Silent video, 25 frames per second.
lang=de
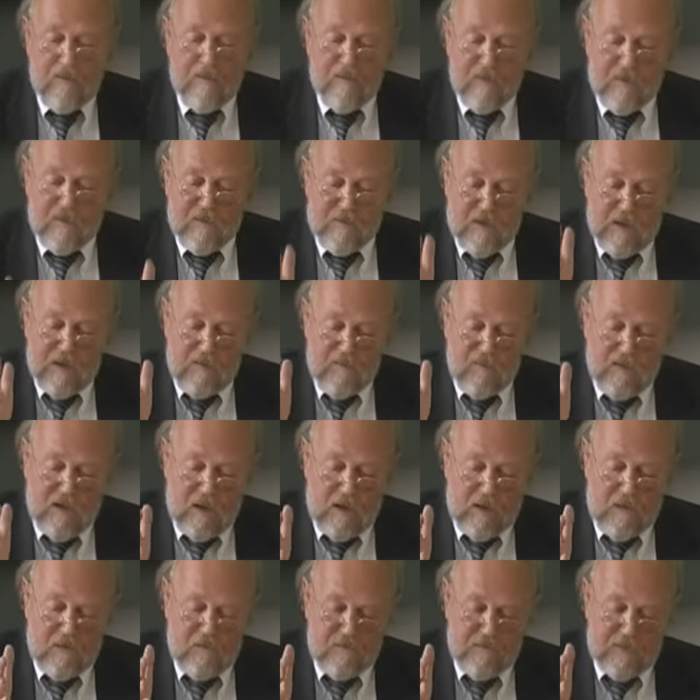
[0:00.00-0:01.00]
jetzt gehen wir
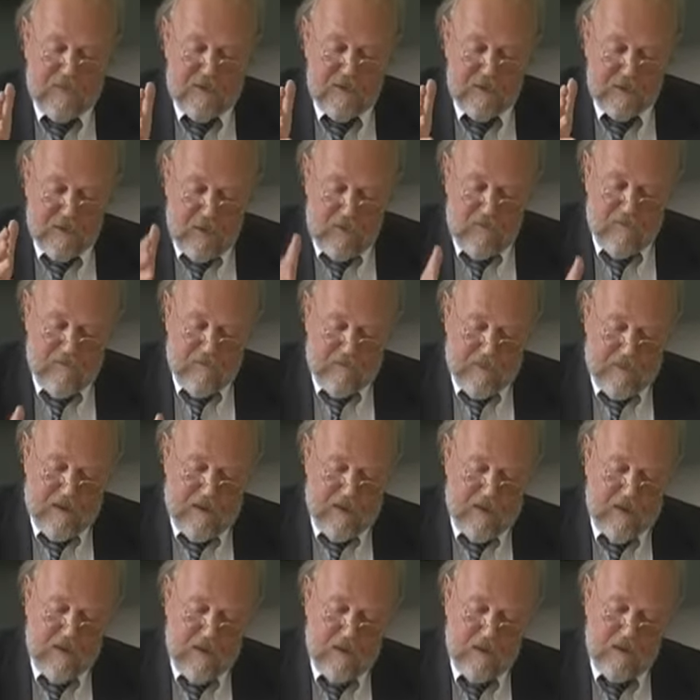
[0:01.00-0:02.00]
auf das
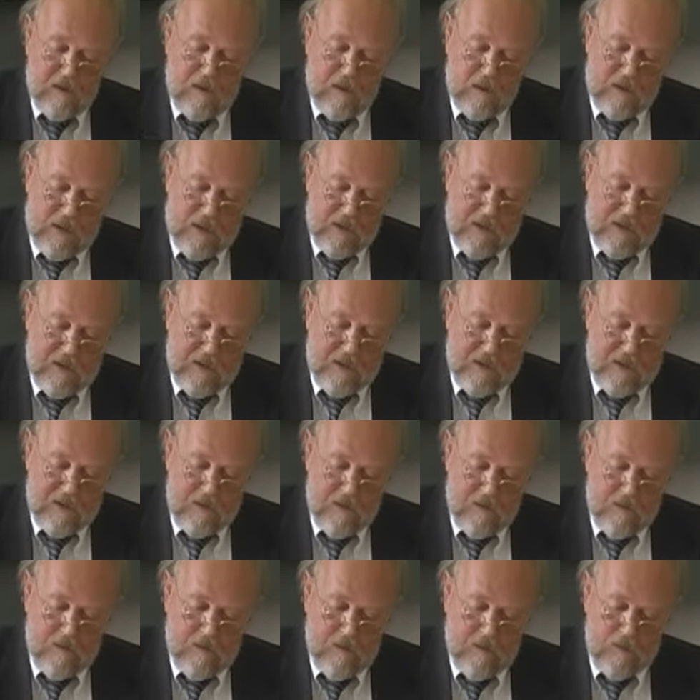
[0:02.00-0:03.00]
Stoffpaar
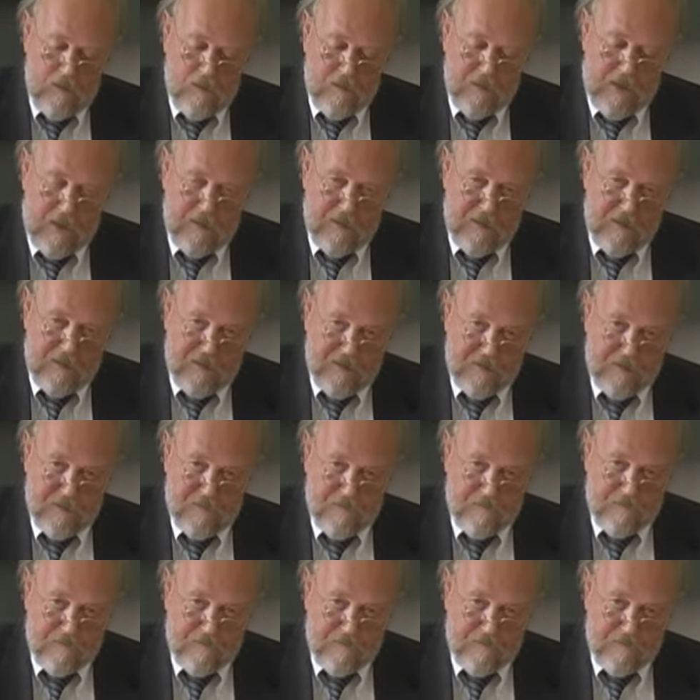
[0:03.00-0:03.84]
Kollagen und Apatit,